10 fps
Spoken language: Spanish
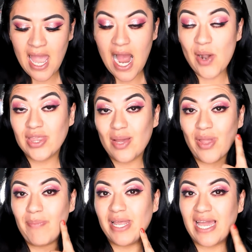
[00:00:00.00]
Ahorita voy
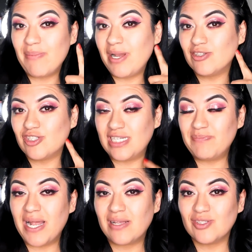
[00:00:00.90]
a aplicarme los tres
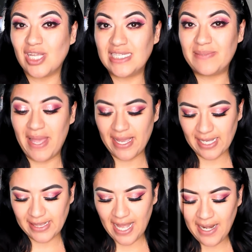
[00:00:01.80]
para que ustedes vean
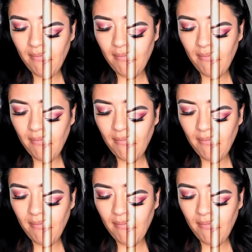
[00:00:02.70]
qué tal.